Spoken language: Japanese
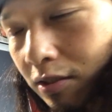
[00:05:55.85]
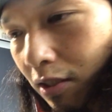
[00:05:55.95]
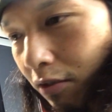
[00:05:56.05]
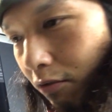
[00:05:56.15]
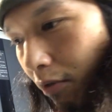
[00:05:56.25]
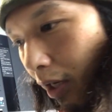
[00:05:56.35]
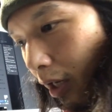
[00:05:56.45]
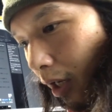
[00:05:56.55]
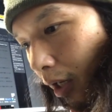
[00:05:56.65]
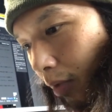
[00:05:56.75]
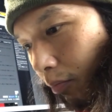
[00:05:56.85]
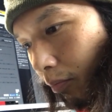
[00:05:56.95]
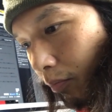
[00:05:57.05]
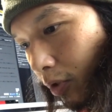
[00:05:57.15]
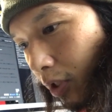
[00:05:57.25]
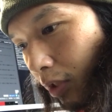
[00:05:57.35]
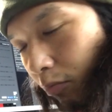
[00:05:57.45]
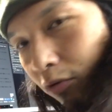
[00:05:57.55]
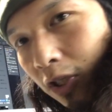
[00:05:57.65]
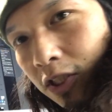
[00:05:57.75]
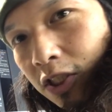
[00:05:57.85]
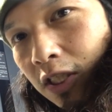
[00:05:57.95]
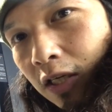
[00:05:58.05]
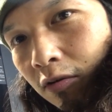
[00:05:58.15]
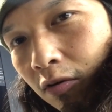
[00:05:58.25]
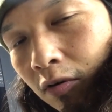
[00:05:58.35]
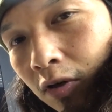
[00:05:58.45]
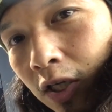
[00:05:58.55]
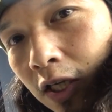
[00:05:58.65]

セルモーター自体を、